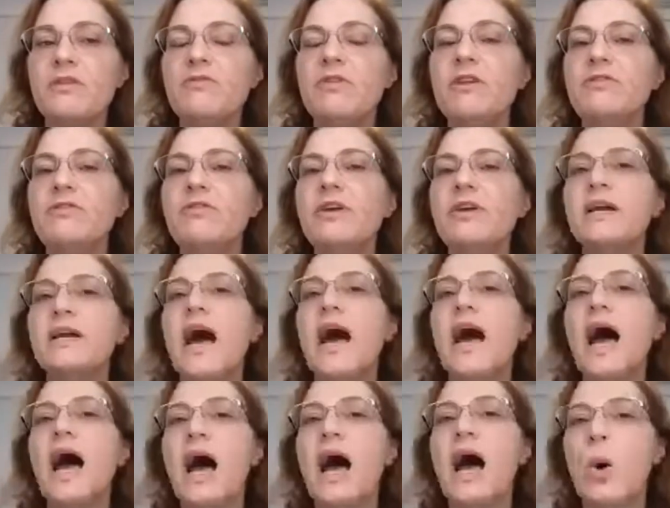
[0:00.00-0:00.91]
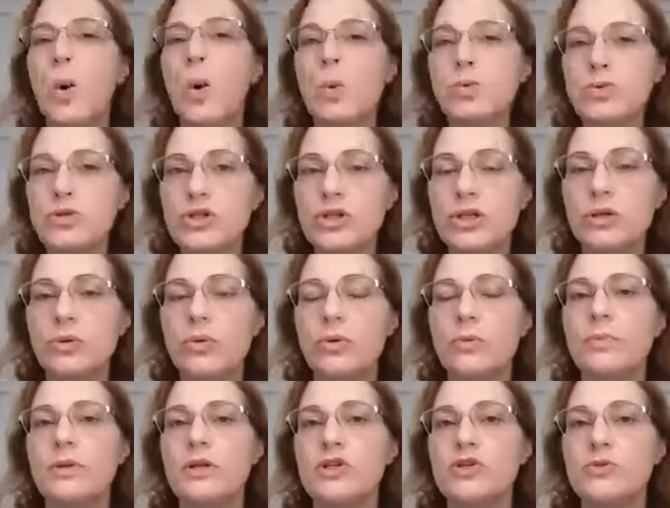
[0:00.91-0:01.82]
verifica aonde
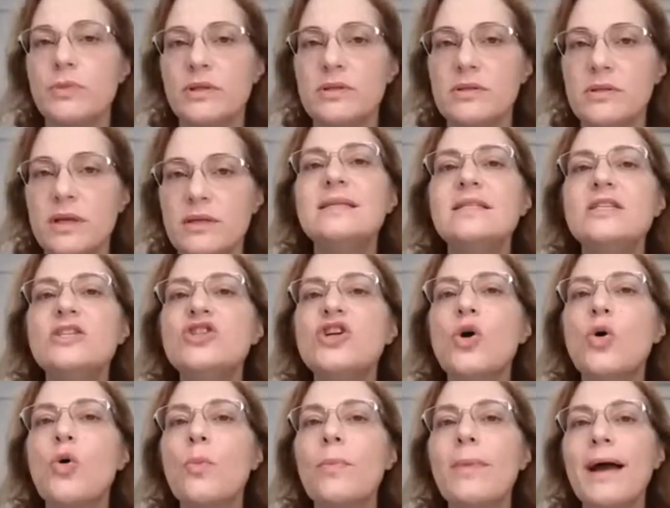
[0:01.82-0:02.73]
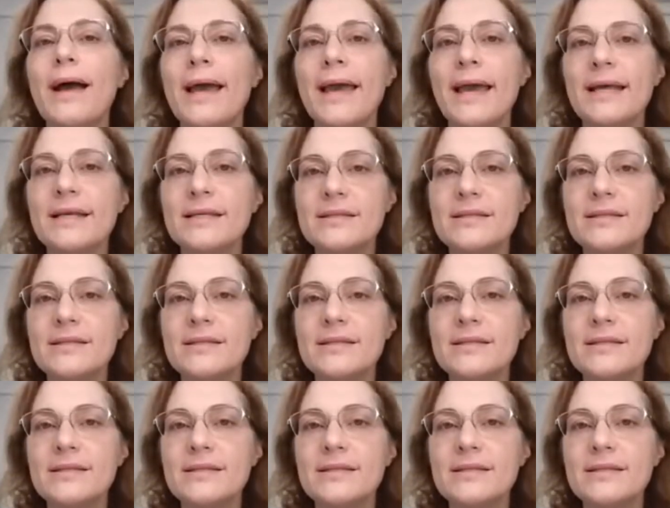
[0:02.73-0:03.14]
que o empreendimento está instalado,